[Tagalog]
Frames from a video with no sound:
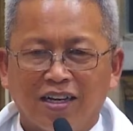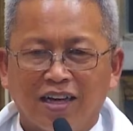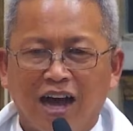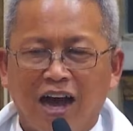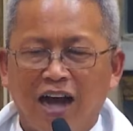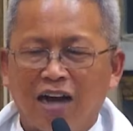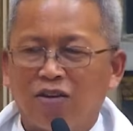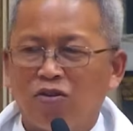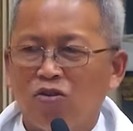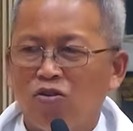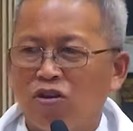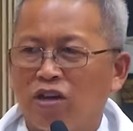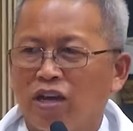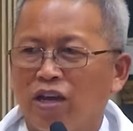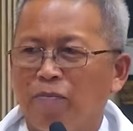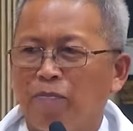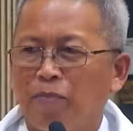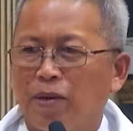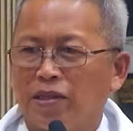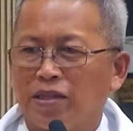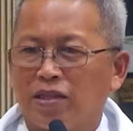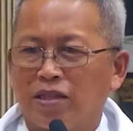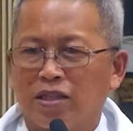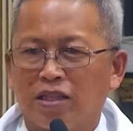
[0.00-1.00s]
Akong
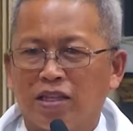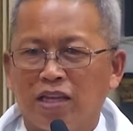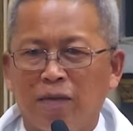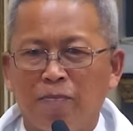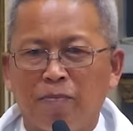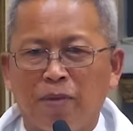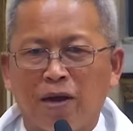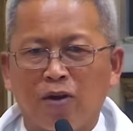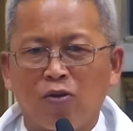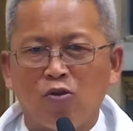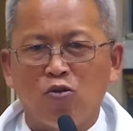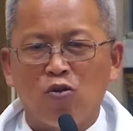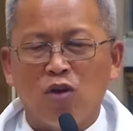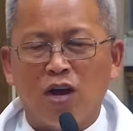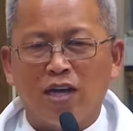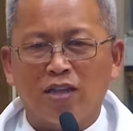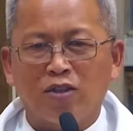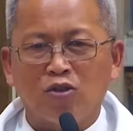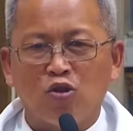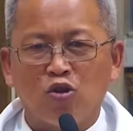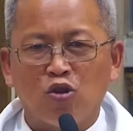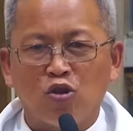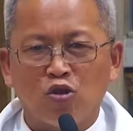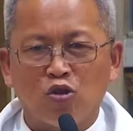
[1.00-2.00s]
gipat
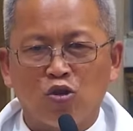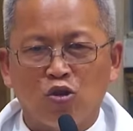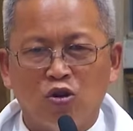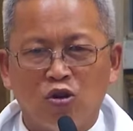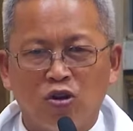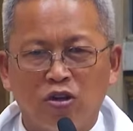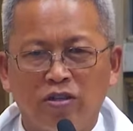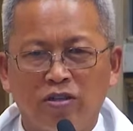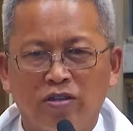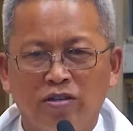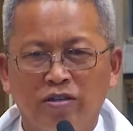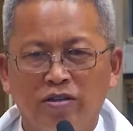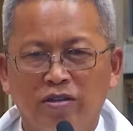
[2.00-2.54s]
gipakuha tong tuod